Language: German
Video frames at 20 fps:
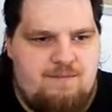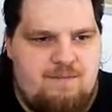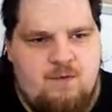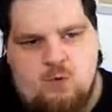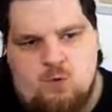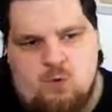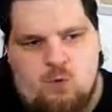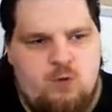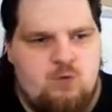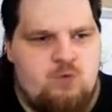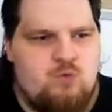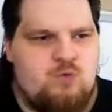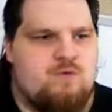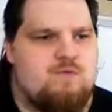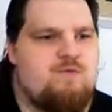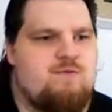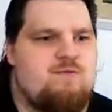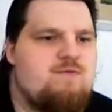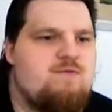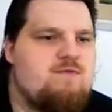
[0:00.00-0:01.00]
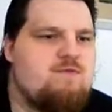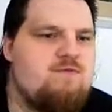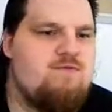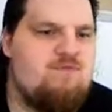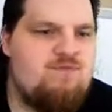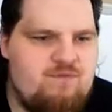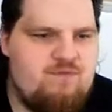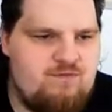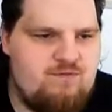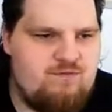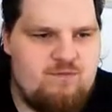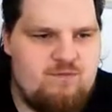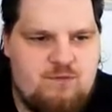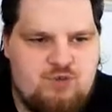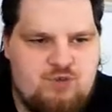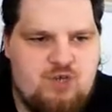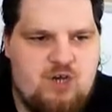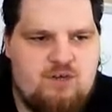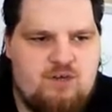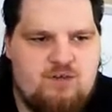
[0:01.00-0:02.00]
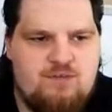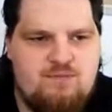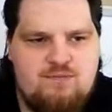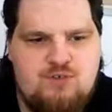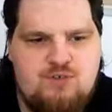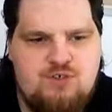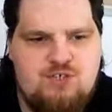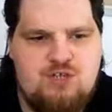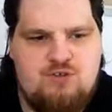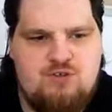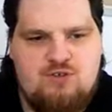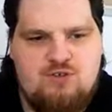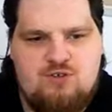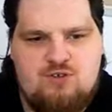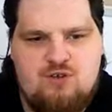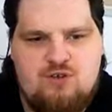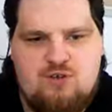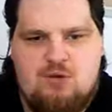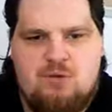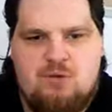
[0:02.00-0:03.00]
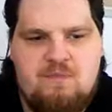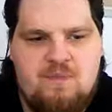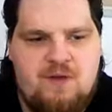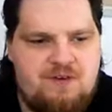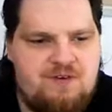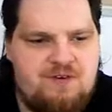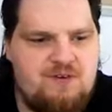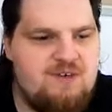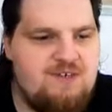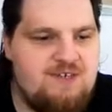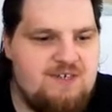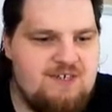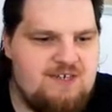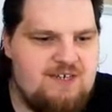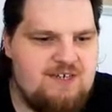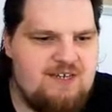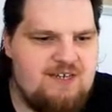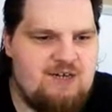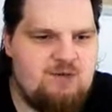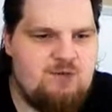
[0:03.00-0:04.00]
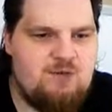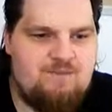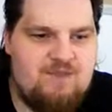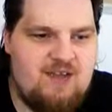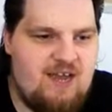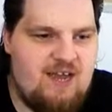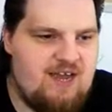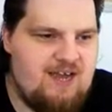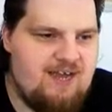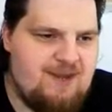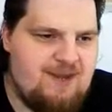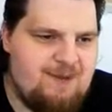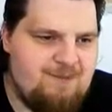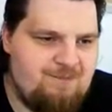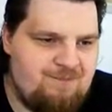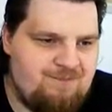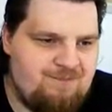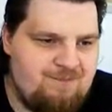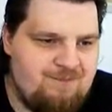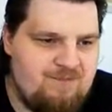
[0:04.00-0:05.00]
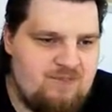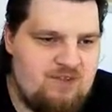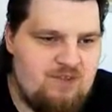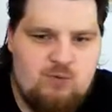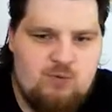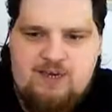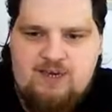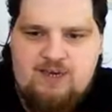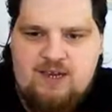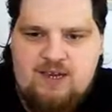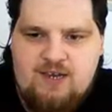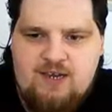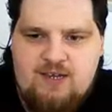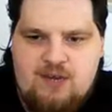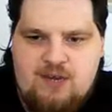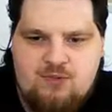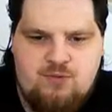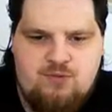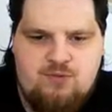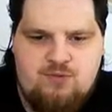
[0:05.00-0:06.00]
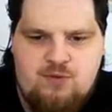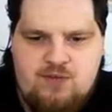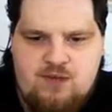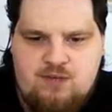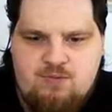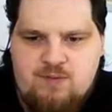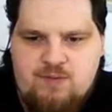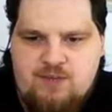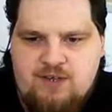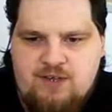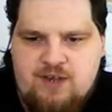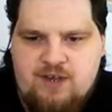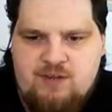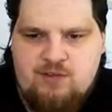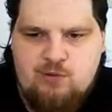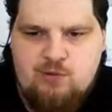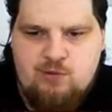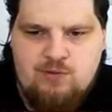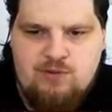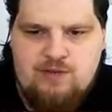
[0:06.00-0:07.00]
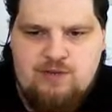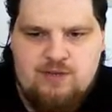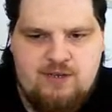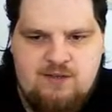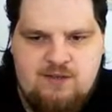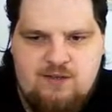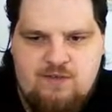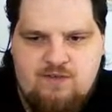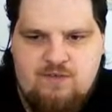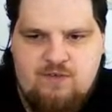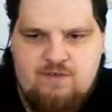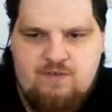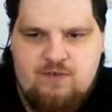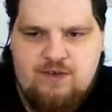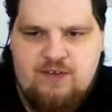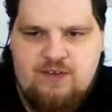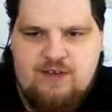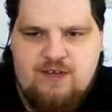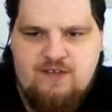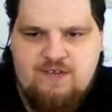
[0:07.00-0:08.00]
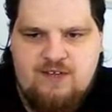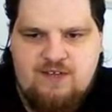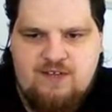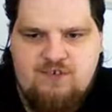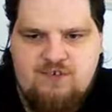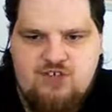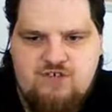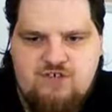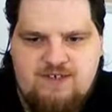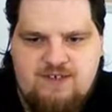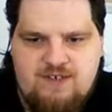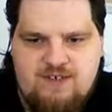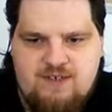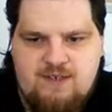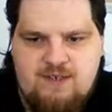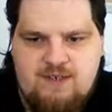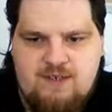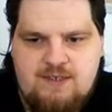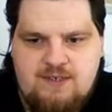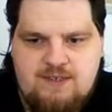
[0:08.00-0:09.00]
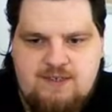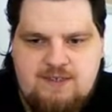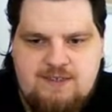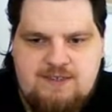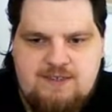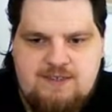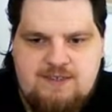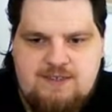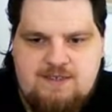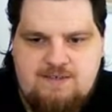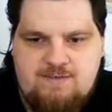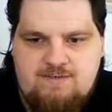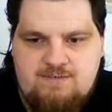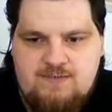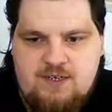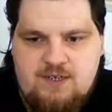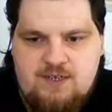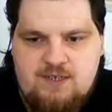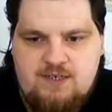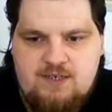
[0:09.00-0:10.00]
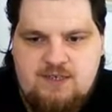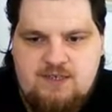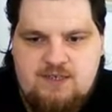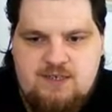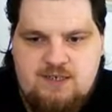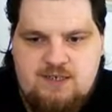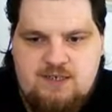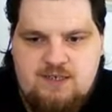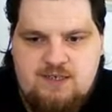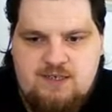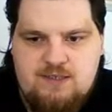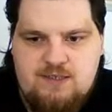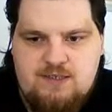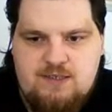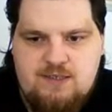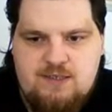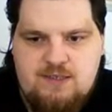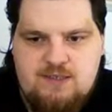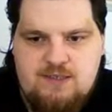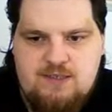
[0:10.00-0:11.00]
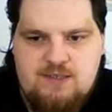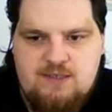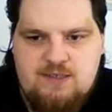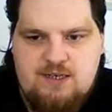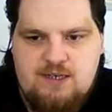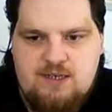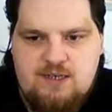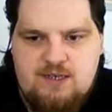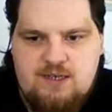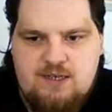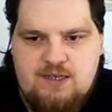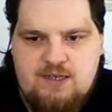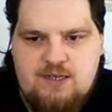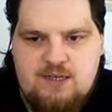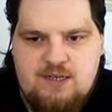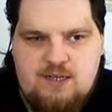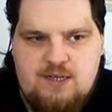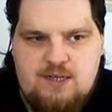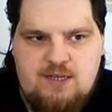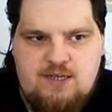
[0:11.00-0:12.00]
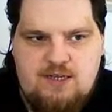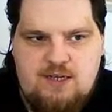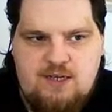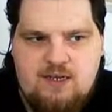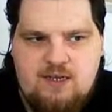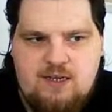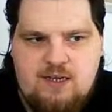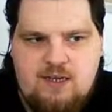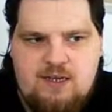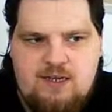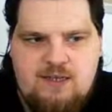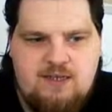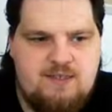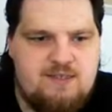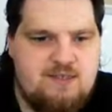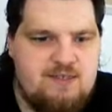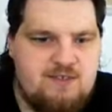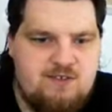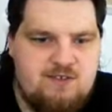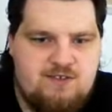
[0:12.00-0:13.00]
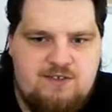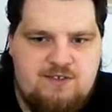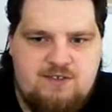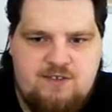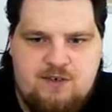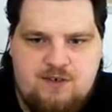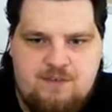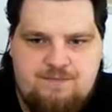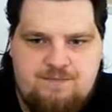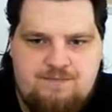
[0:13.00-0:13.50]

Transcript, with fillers: Na gut. Schade. Ich dachte, das Ding ist Open End. Na gut. Ähm, so, lange Rede. Achso, jetzt will ich erstmal hier direkt loslegen. Wir wollen hier keine Zeit verschwenden danke, danke, danke, danke, danke. So.